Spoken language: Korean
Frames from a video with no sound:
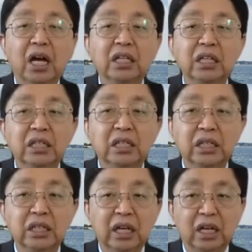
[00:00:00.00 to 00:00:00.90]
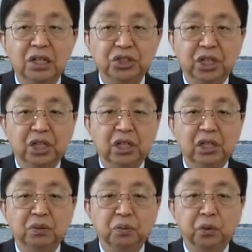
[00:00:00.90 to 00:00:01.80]
가는 길을
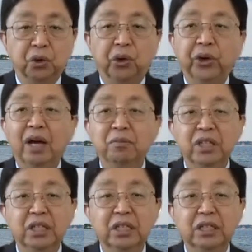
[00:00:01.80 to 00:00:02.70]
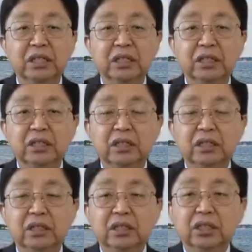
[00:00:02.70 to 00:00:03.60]
택하시기를 원합니다.
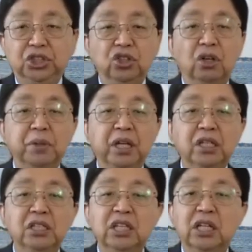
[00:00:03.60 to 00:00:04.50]
시험에 들지